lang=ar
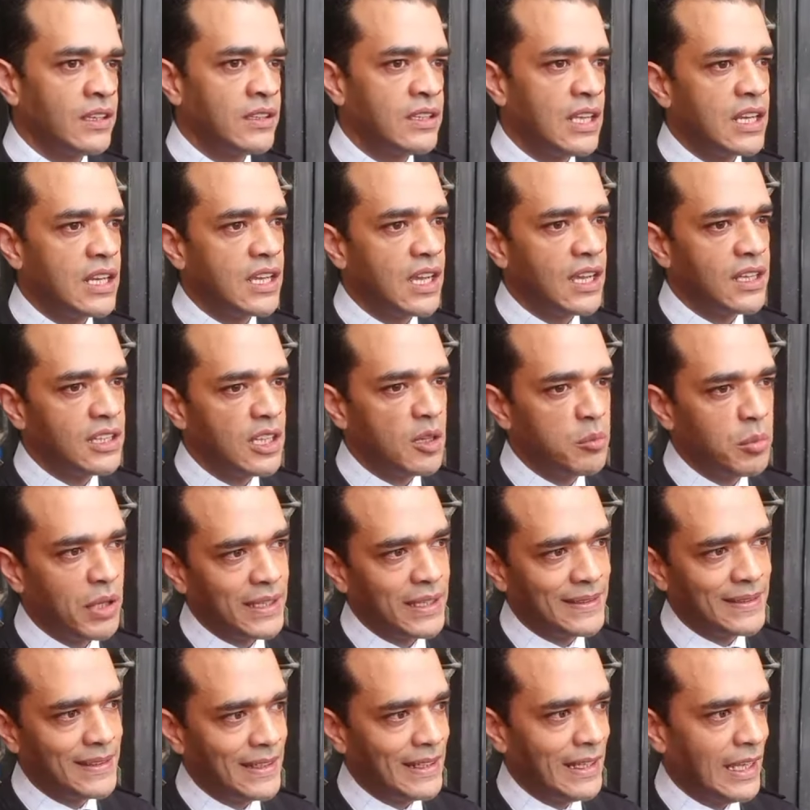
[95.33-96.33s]
ذلك أن
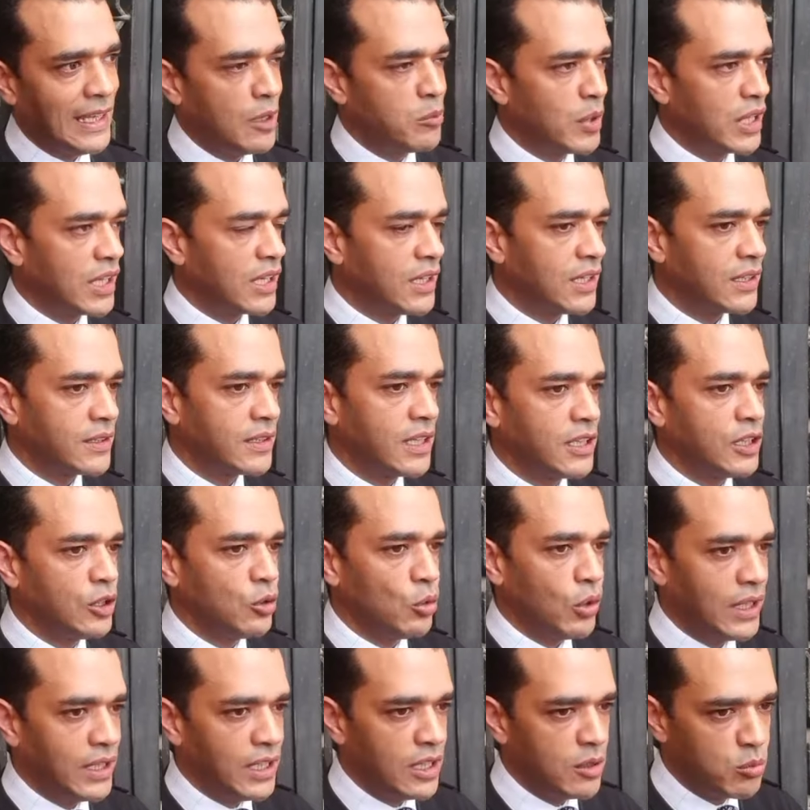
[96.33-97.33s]
بعض العمل القضائي
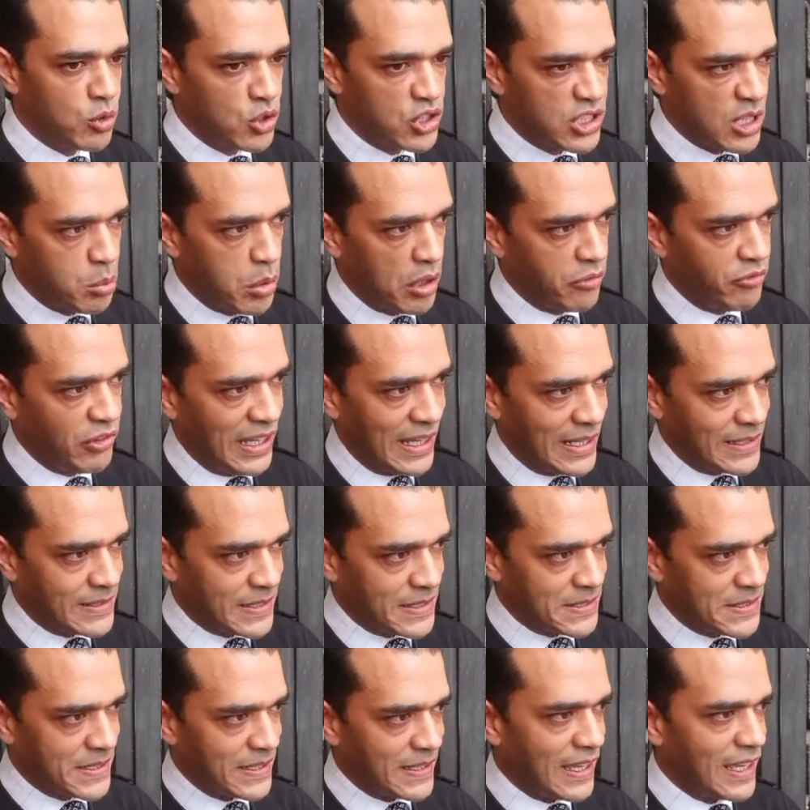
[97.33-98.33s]
يعلي المتابعة في حالة
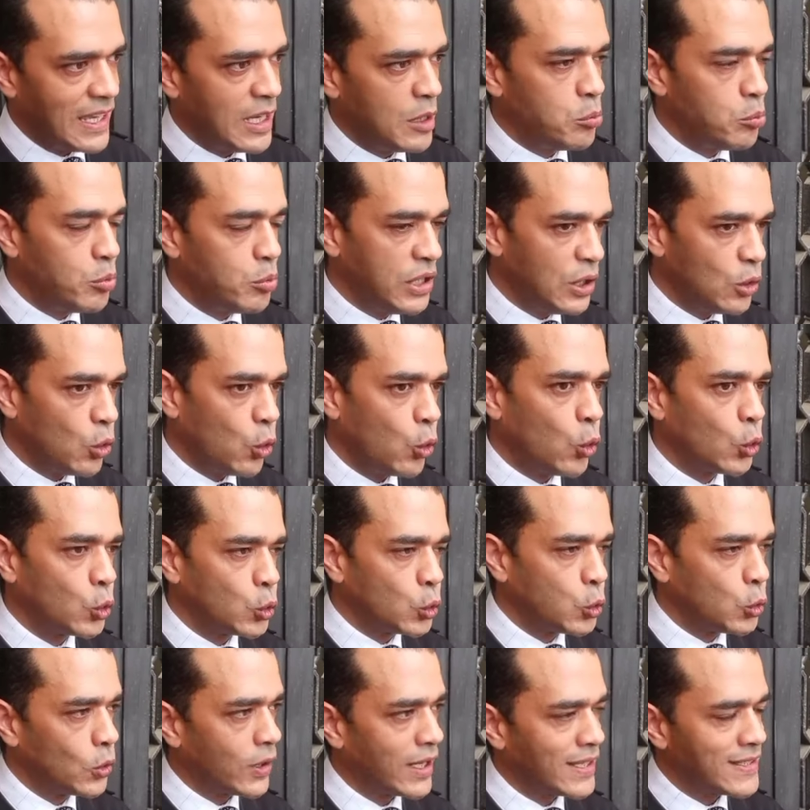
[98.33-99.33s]
اعتقال
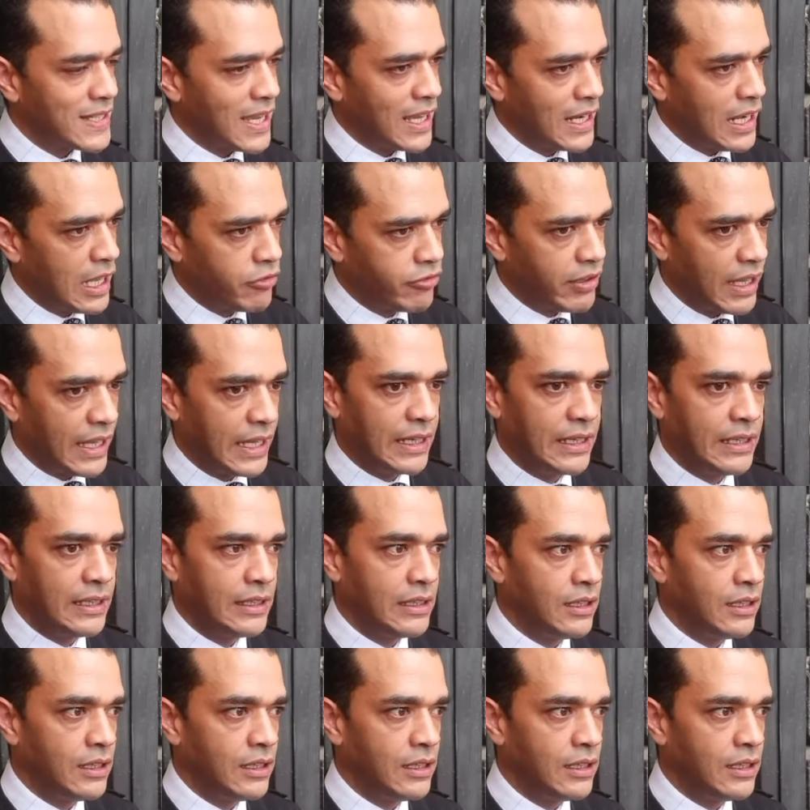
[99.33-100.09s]
بخطورة الأفعال